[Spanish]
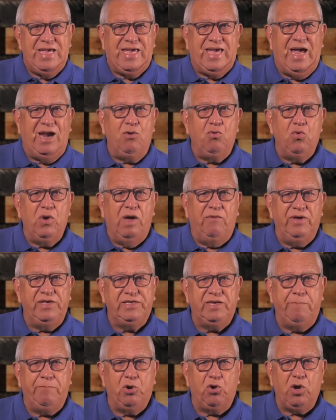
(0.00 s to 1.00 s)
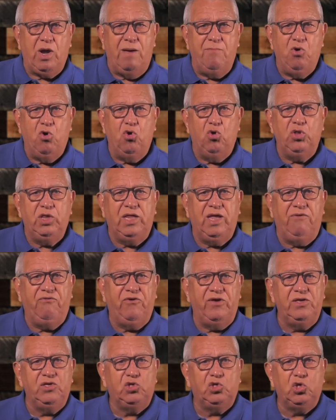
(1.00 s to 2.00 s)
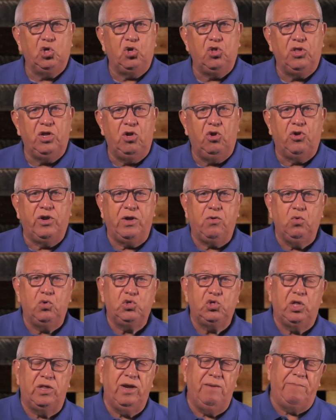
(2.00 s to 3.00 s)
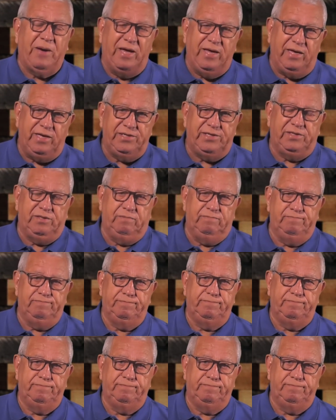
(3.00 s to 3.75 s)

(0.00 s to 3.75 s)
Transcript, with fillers: Que alguna vez se proclamó defensor de los recursos del país.